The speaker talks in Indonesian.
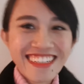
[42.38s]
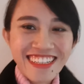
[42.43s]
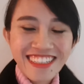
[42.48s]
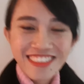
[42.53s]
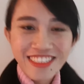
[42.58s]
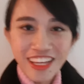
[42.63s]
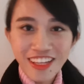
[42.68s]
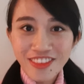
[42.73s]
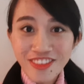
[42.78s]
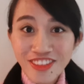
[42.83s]

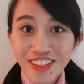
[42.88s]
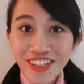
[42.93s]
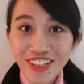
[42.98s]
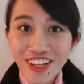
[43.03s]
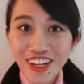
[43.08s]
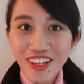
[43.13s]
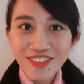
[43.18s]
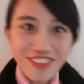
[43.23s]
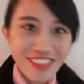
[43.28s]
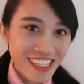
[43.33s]
cantik
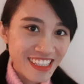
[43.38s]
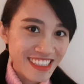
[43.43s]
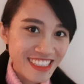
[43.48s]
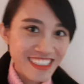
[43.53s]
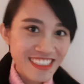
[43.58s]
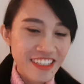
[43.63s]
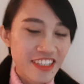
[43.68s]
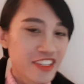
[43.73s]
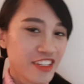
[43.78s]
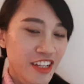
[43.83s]
aku cantik
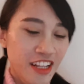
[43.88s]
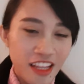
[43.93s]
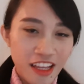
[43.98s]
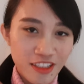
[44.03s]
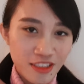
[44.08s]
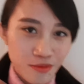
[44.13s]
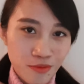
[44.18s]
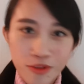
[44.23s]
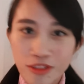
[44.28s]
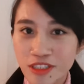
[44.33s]
iyalah
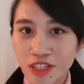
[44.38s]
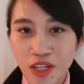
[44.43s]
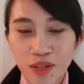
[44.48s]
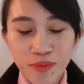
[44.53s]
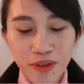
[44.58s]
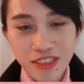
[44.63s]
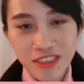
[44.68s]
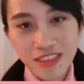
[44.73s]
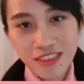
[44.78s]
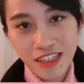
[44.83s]
semua cewek
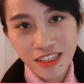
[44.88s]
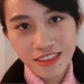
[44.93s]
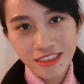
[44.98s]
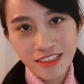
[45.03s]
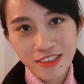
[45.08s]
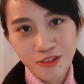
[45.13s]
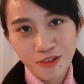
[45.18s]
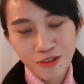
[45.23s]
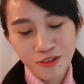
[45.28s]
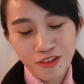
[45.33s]
pasti cantik
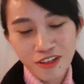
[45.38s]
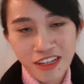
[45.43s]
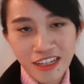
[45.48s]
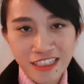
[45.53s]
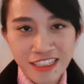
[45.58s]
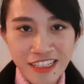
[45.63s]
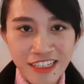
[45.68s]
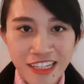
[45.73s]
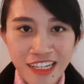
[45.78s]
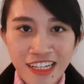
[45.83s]
kok nggak
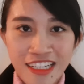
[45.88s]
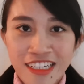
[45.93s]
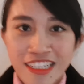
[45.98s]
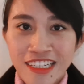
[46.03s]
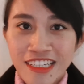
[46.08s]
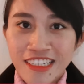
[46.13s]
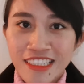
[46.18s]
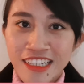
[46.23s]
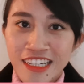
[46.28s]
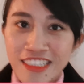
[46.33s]
ada yang
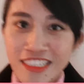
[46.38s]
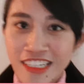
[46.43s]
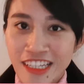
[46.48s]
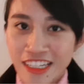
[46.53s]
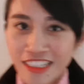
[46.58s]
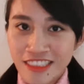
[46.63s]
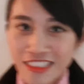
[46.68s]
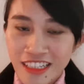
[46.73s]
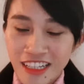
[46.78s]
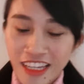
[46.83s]
nggak ada
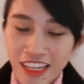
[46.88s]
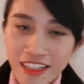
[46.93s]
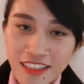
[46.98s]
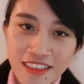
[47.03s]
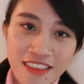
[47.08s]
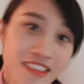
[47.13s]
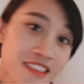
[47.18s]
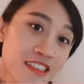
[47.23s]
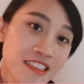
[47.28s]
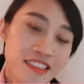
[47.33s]
yang jelek
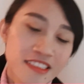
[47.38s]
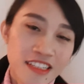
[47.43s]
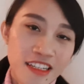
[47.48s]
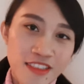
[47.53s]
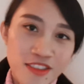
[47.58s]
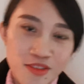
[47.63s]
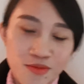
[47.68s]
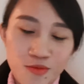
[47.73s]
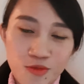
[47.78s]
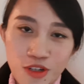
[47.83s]
dan
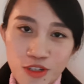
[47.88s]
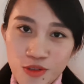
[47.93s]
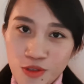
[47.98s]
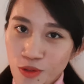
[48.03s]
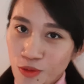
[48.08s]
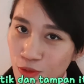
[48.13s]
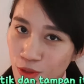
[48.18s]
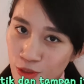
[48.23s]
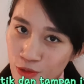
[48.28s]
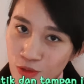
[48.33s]
semua
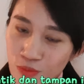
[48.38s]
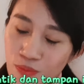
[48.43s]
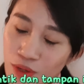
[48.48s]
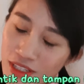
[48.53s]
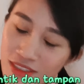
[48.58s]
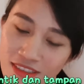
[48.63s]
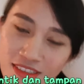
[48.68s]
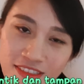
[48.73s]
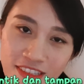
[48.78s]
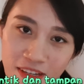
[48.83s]
cowok itu
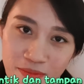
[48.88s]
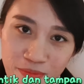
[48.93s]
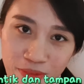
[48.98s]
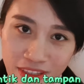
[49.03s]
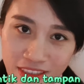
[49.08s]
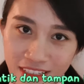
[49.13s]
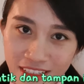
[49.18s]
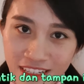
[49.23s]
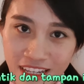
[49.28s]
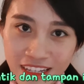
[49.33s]
pasti tampan
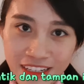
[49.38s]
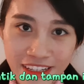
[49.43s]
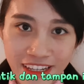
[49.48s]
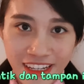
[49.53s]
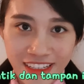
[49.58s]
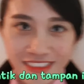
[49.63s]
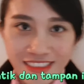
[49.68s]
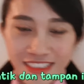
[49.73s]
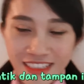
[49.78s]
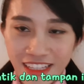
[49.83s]
tidak ada
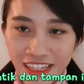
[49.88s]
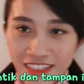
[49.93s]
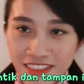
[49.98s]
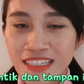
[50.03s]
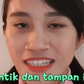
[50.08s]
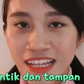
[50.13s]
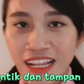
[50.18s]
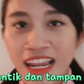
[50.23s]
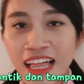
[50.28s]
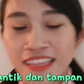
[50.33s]
yang jelek
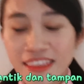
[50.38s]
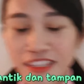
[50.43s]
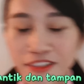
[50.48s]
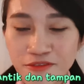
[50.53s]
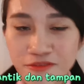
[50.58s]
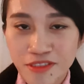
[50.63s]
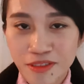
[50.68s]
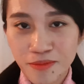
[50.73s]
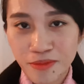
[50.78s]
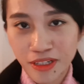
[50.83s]

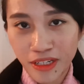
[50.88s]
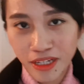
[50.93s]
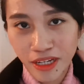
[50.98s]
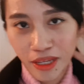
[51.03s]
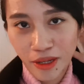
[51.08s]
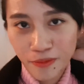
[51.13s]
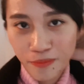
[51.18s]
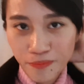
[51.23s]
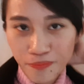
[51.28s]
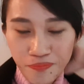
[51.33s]
relatif sebenarnya
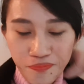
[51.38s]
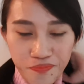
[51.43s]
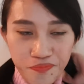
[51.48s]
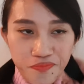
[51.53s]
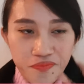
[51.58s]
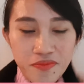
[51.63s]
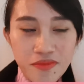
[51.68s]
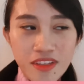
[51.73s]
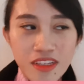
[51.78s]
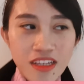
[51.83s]

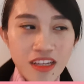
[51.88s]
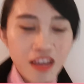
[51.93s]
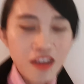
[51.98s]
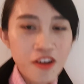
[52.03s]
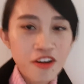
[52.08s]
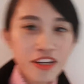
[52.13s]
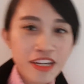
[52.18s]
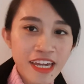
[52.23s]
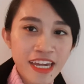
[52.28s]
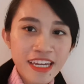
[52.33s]

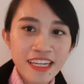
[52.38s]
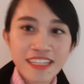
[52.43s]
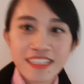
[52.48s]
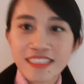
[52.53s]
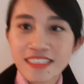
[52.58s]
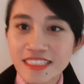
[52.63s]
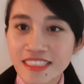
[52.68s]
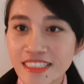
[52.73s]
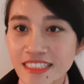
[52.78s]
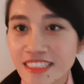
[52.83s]
oke okay.
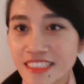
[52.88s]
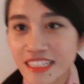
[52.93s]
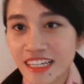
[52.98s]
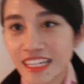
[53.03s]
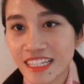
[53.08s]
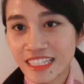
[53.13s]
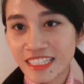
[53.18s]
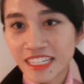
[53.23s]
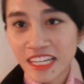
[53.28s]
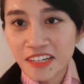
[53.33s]

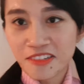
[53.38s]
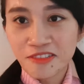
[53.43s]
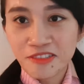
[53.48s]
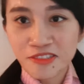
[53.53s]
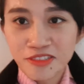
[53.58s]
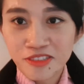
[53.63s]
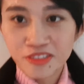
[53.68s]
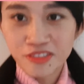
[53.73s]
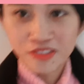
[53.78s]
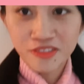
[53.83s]
hari ini aku
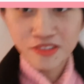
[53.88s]
lucu